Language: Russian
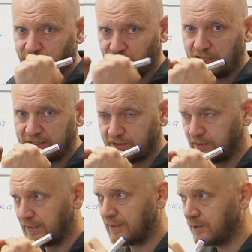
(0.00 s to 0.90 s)
сжаться,
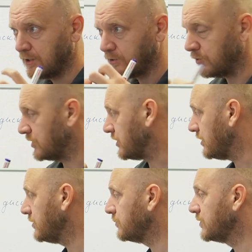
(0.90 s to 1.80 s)
да? То есть
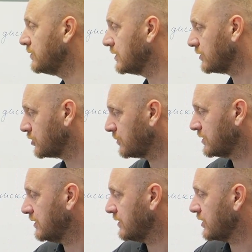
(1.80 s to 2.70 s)
и мы, это,
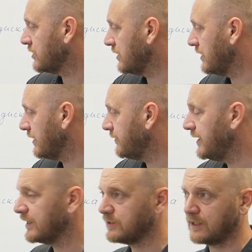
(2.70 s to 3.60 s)
собственно, наши
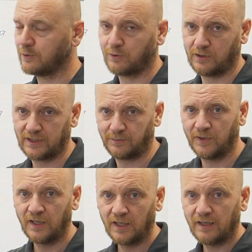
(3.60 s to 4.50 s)
рефлексы, которые нам
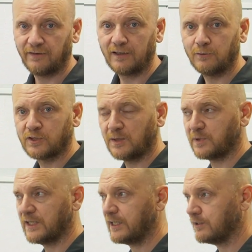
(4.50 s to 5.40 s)
эволюция
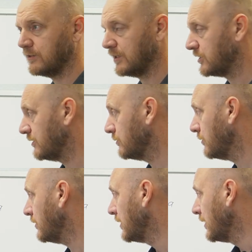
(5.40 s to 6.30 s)
подарила наша.
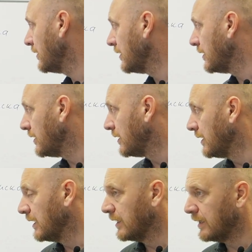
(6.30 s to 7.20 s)
Но
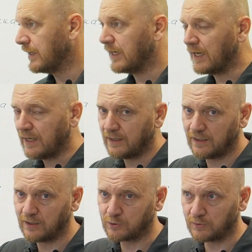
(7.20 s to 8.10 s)
э,
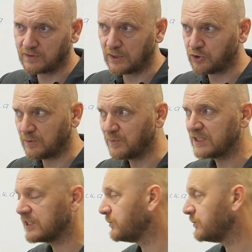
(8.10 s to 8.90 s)
суть следующая, мышца